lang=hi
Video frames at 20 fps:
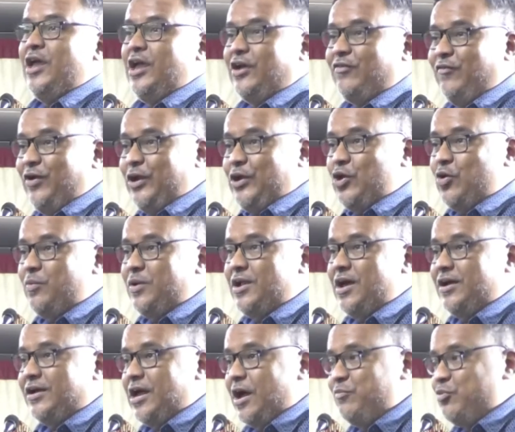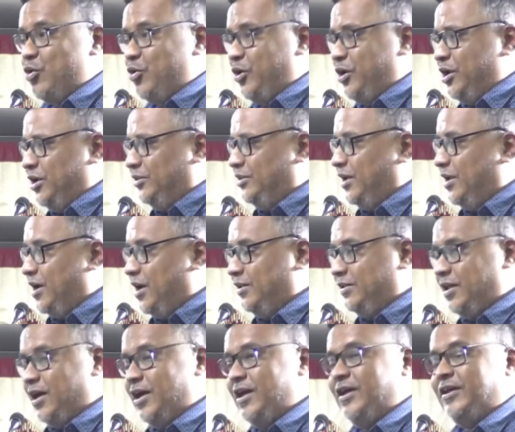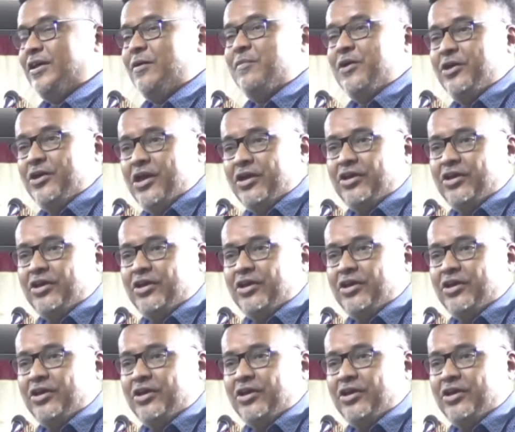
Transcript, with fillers: एक वीडियो बना के आपको गीरत दलाता है कि भाई